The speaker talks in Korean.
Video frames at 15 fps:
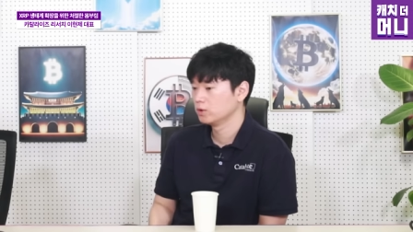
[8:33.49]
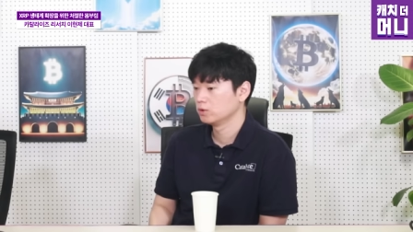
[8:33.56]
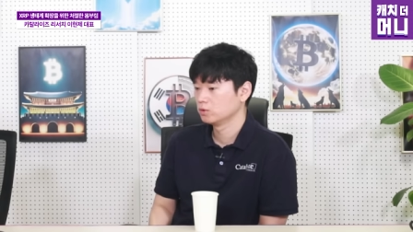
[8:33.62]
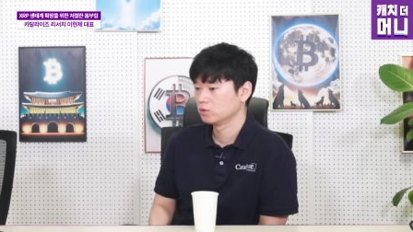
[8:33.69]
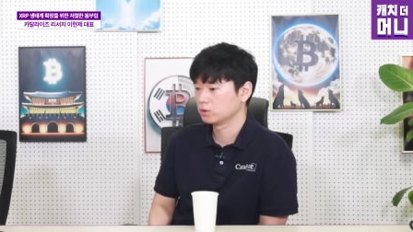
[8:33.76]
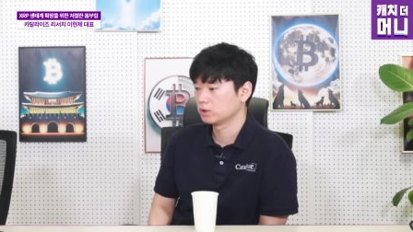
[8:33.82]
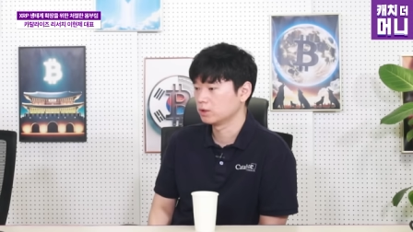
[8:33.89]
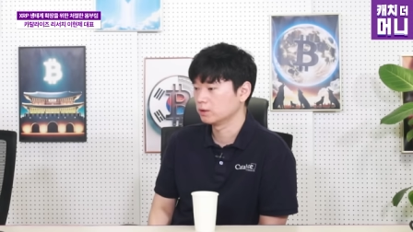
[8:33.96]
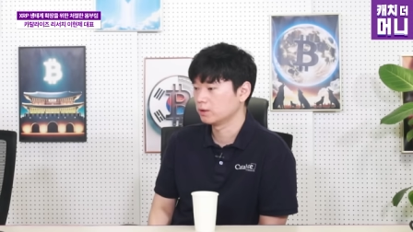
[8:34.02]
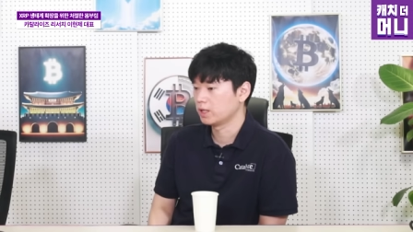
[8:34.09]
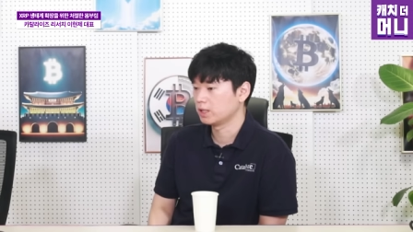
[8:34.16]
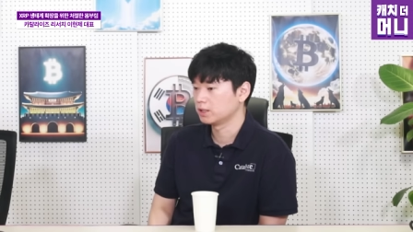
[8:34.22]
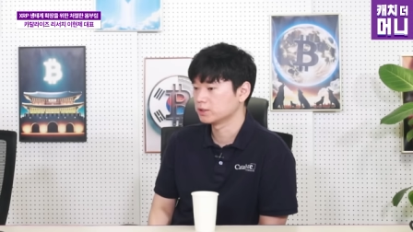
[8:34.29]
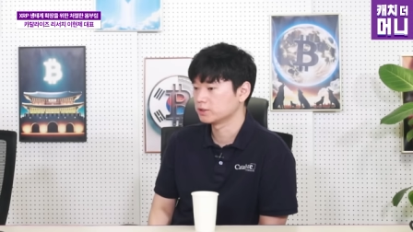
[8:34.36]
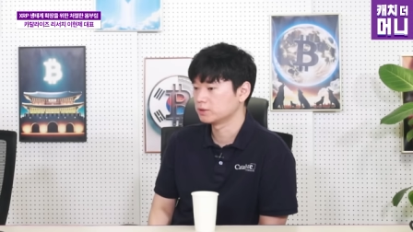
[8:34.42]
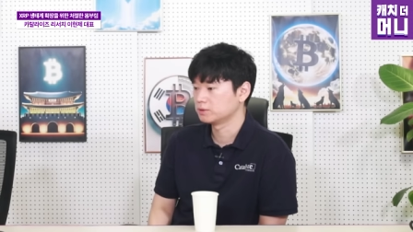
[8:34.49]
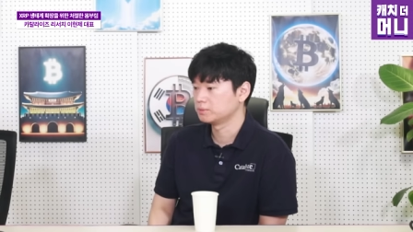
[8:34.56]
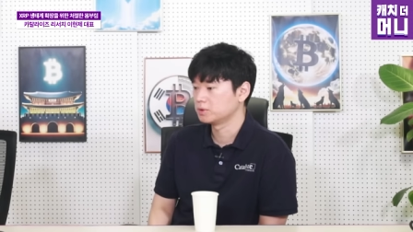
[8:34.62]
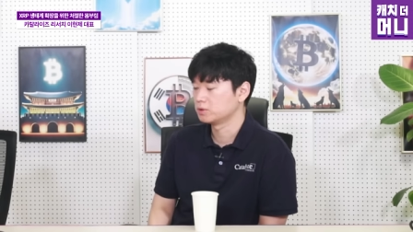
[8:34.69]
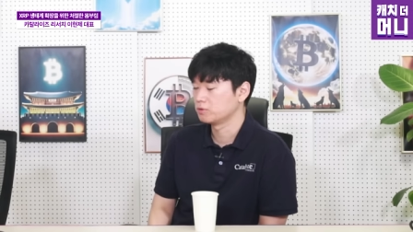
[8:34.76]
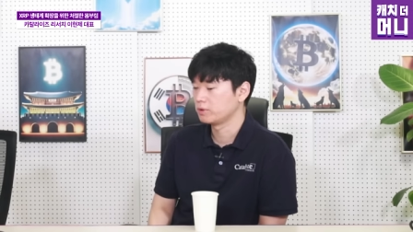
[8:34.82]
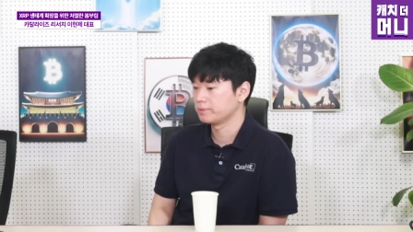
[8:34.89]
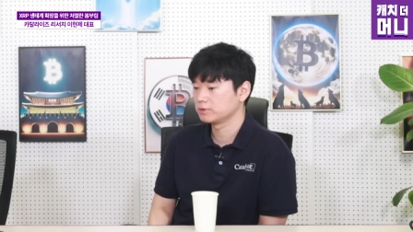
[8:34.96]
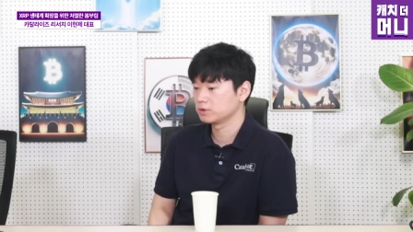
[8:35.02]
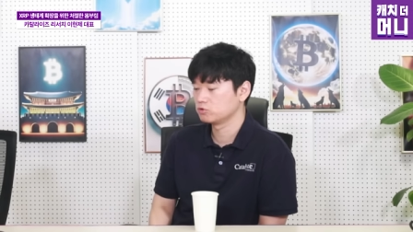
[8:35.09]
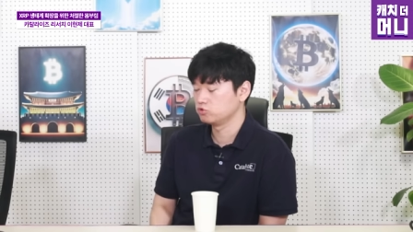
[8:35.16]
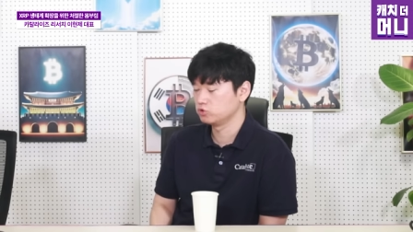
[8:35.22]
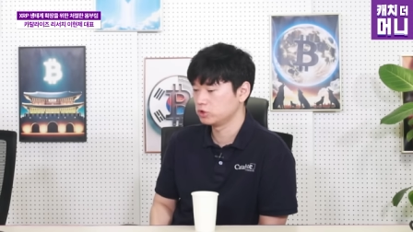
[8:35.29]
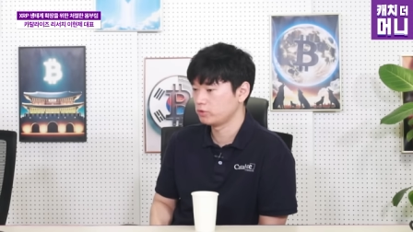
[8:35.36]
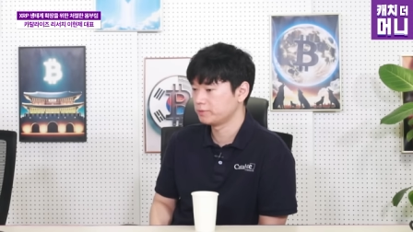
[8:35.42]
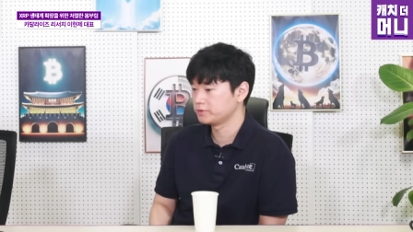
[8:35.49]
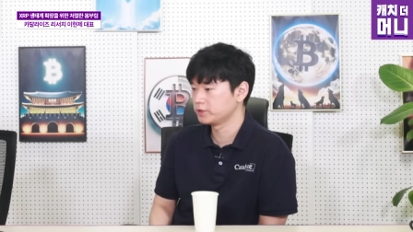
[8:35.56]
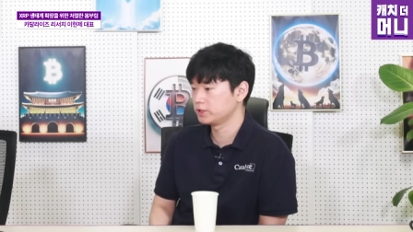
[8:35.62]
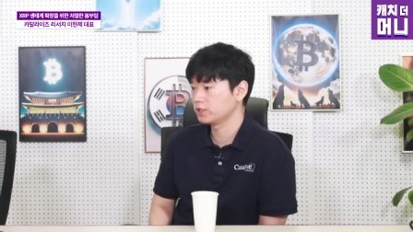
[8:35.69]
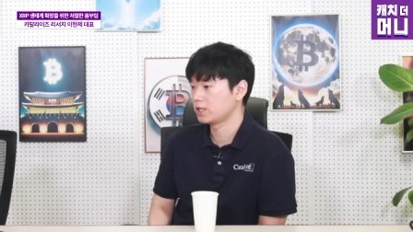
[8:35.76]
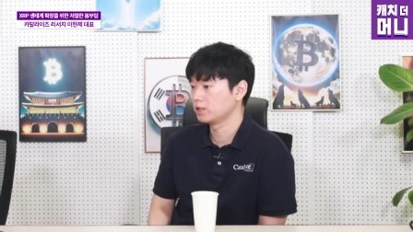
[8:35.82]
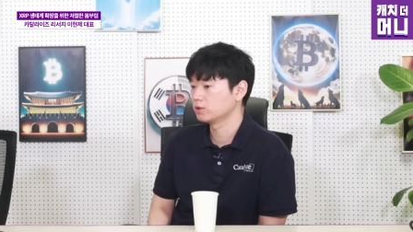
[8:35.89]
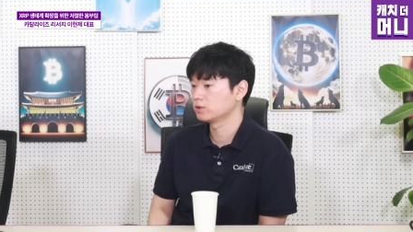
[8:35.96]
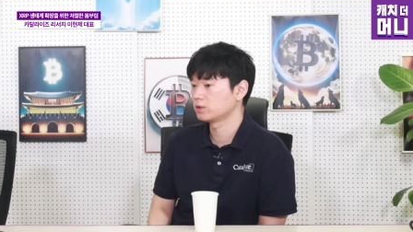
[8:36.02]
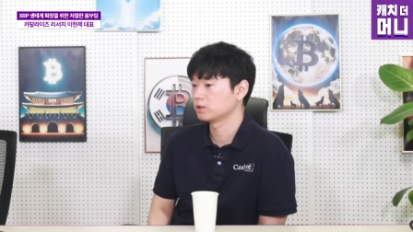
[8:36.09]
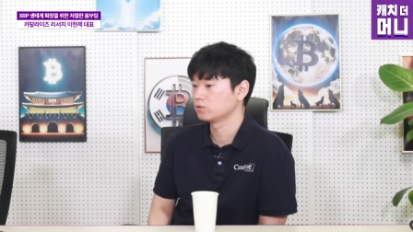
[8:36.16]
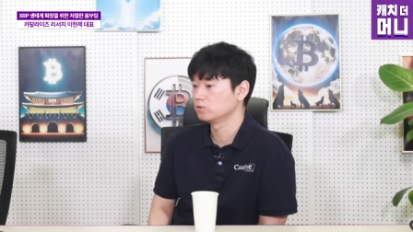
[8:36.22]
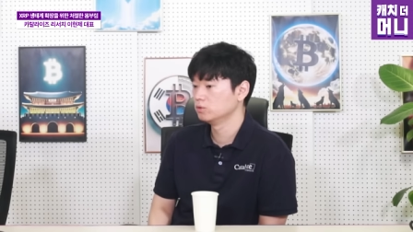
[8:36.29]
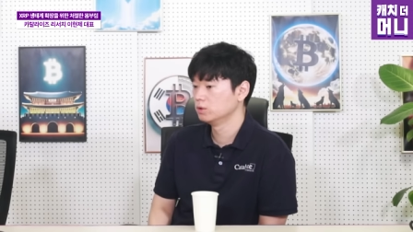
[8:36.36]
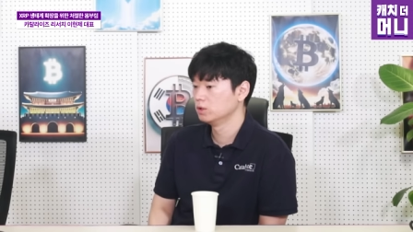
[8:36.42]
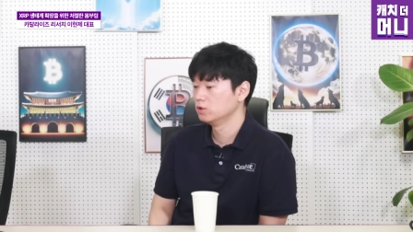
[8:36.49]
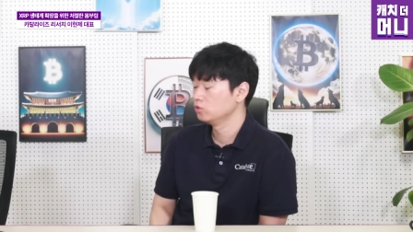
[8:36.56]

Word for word: 또 더 나아가서 뭐 웹, 굳이 웹쓰리가 아니더라도